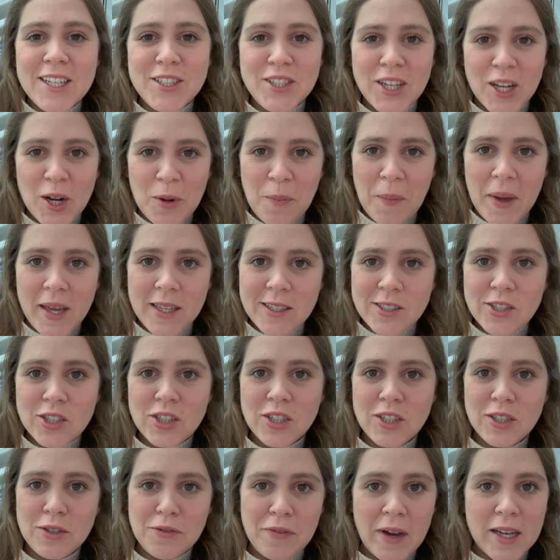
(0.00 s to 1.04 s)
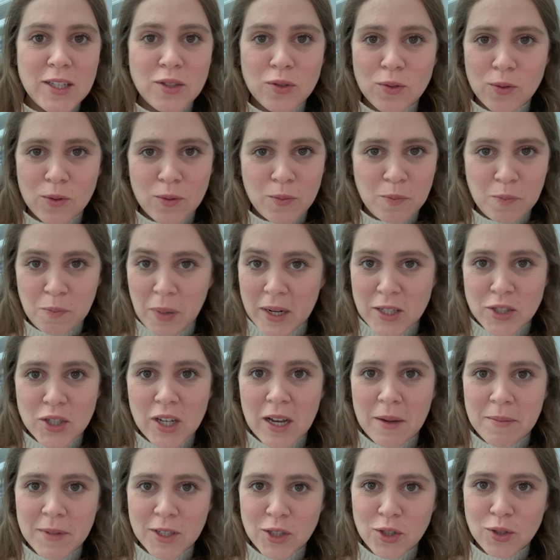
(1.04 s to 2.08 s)
Geralmente a gente faz
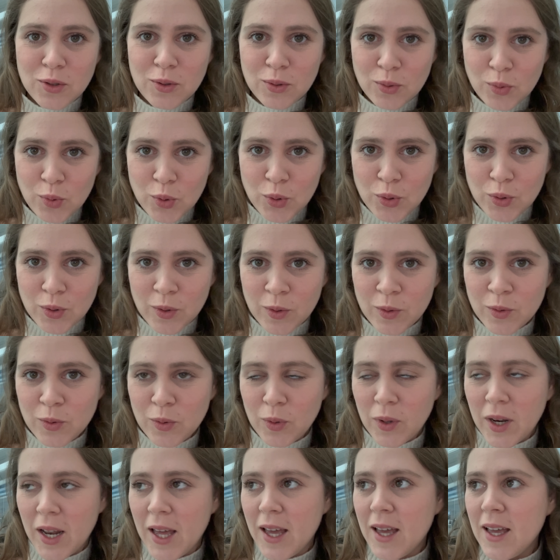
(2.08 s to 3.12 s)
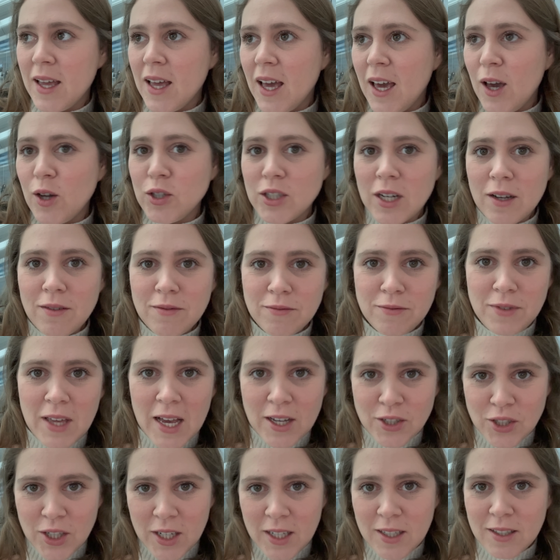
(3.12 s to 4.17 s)
praticamente tudo junto, né? Eu já
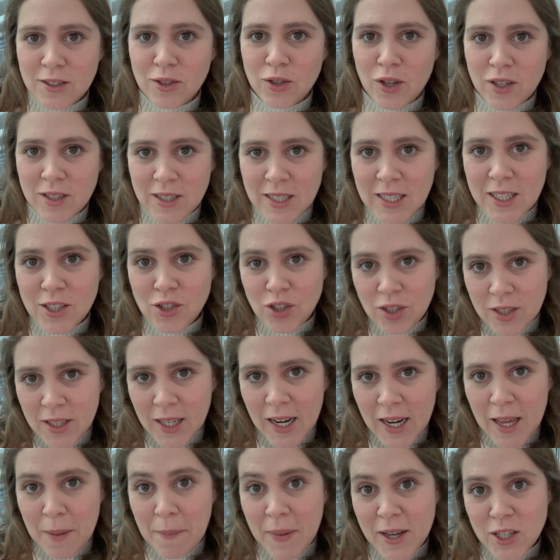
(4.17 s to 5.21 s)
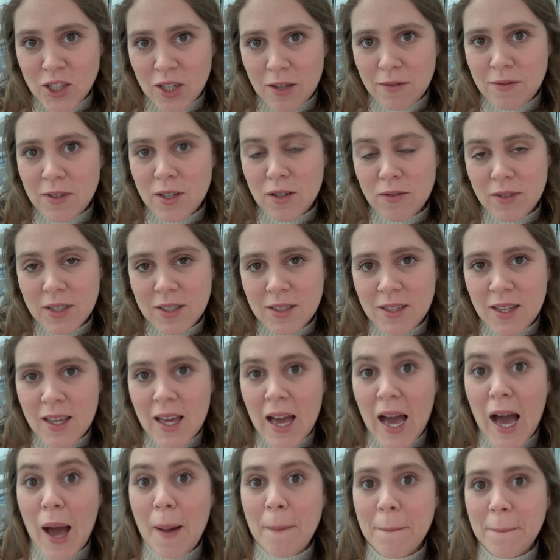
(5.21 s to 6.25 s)
viajei sozinha de trem, mas de avião vai ser
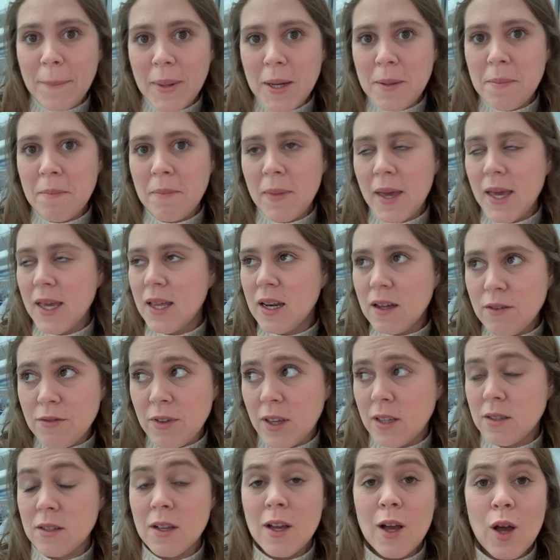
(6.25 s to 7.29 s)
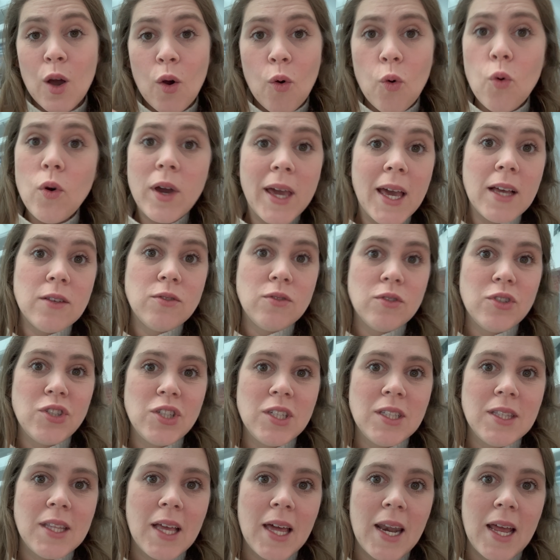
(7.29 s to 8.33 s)
a primeira vez. O que, que isso te
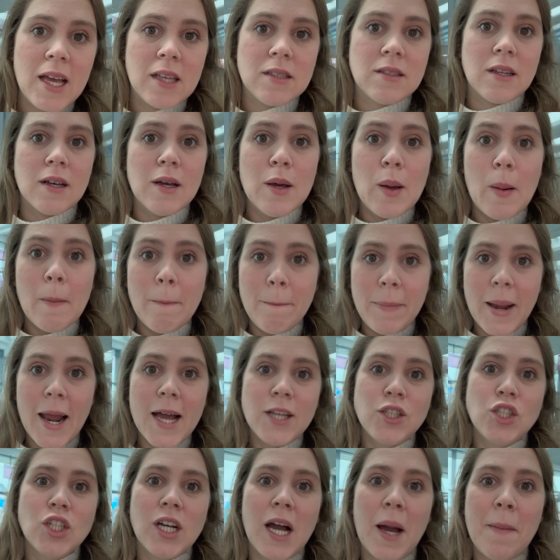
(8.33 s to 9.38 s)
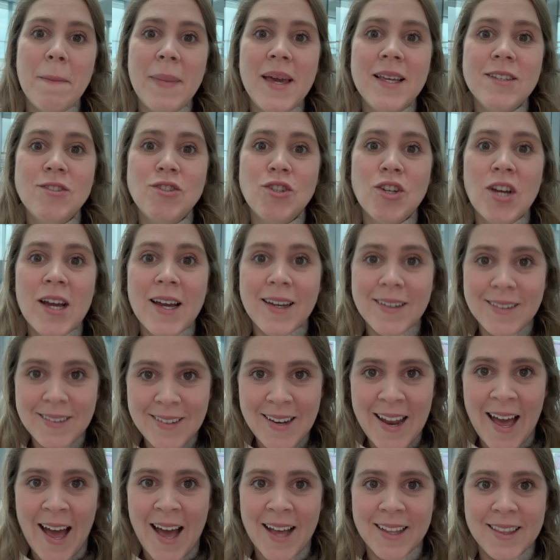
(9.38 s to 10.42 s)
interessa? Praticamente
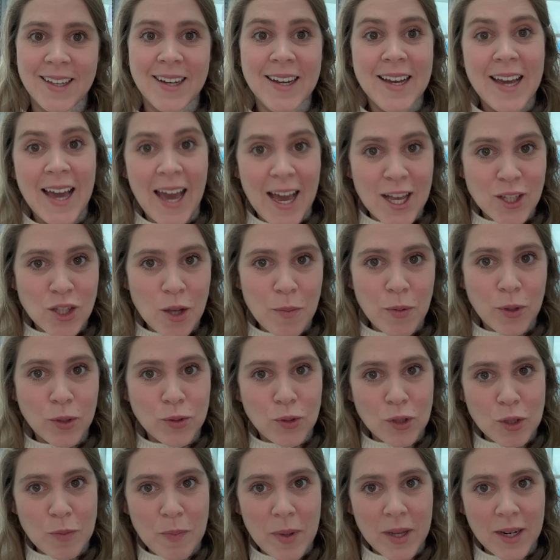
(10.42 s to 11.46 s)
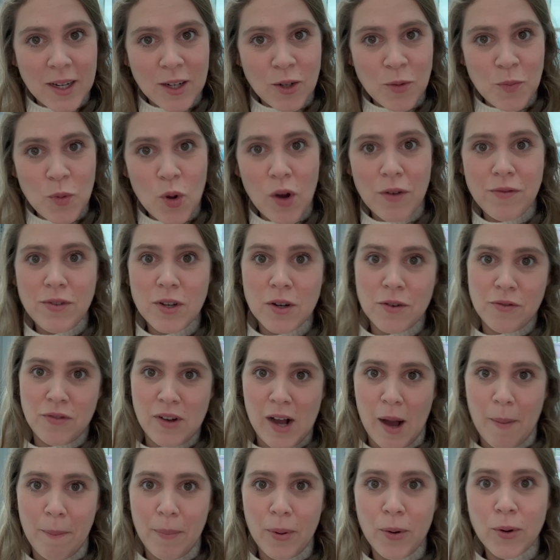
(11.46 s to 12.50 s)
nada. É só porque eu tô esperando o meu avião
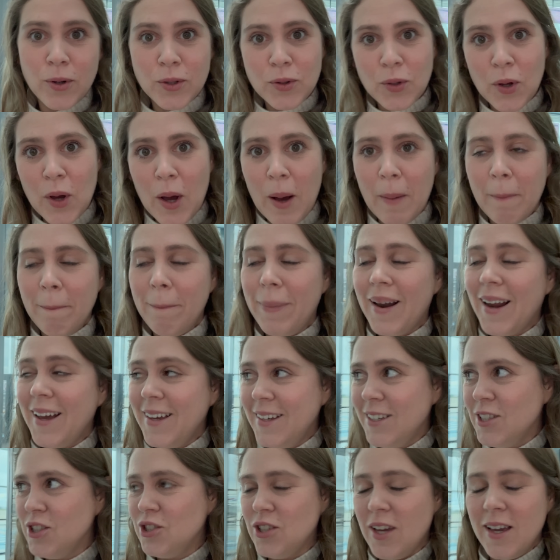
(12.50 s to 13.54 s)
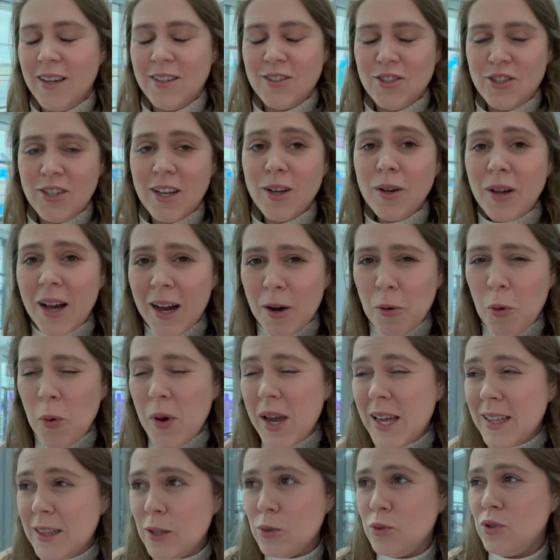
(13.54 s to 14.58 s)
ficar pronto pra ir, gente. Eu
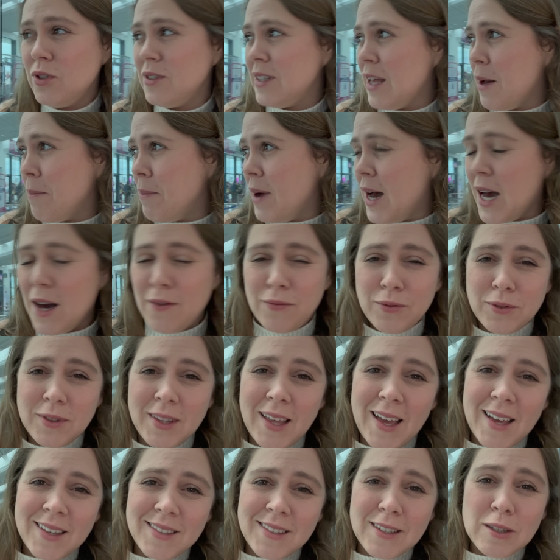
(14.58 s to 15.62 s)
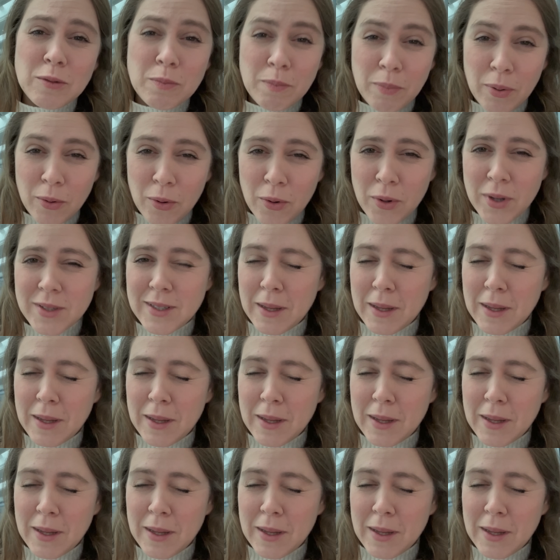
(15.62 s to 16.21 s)
aguento o desabafo dessa esposa